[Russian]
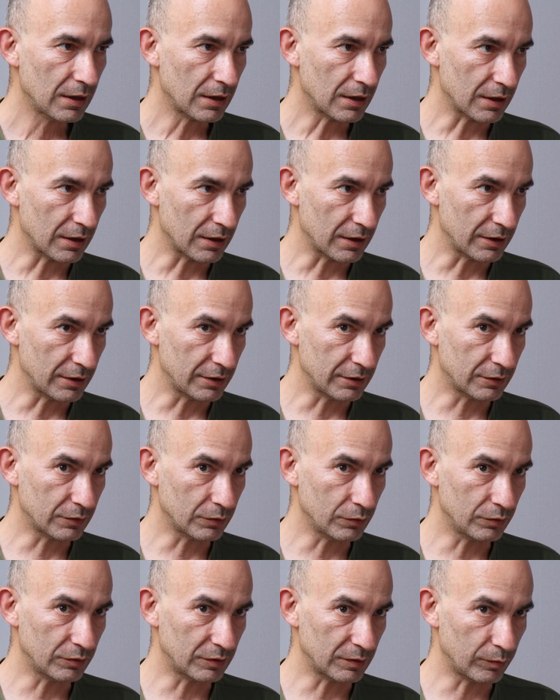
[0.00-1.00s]
э,
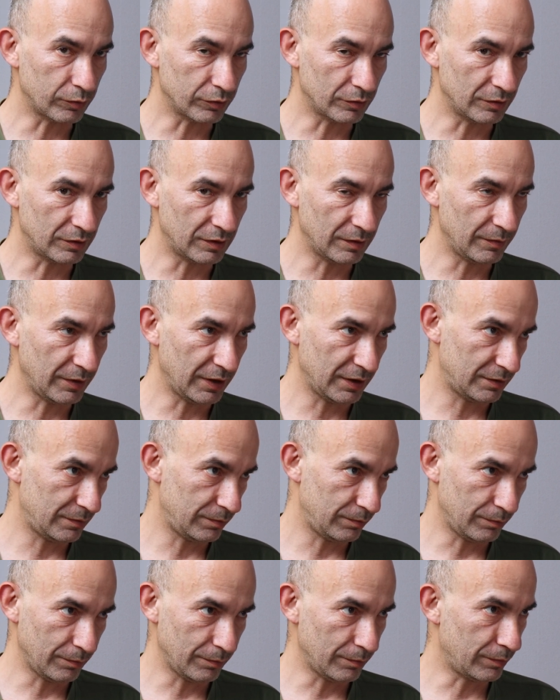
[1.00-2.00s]
рисуются, будут
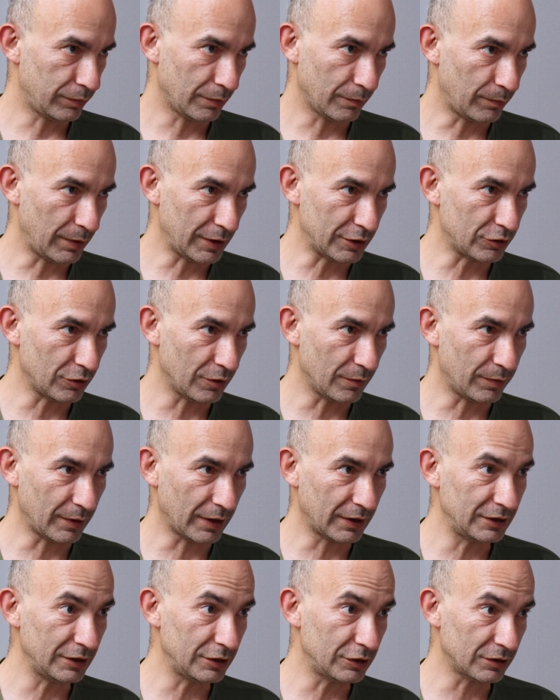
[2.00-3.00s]
иметь большое
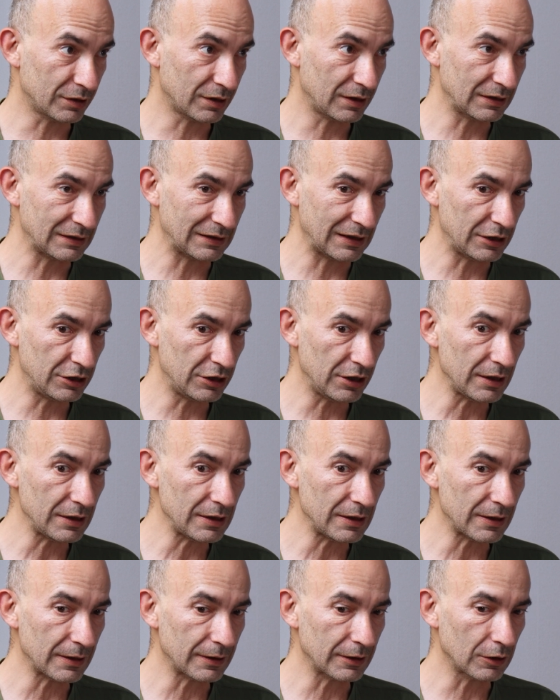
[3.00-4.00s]
практическое
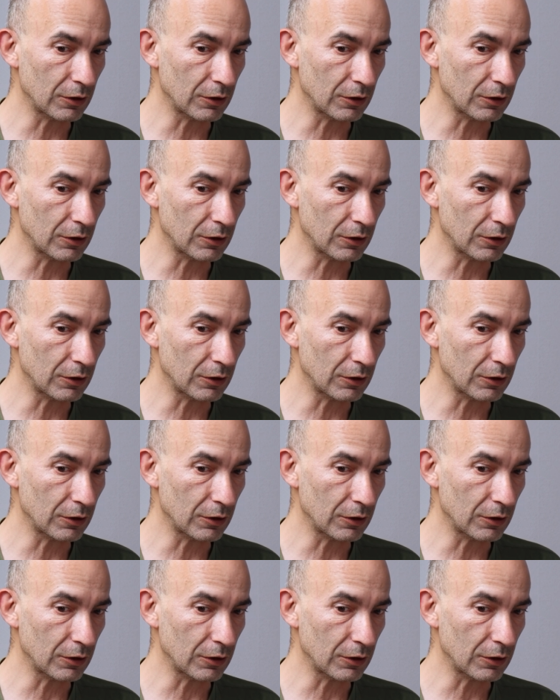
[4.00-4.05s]
значение.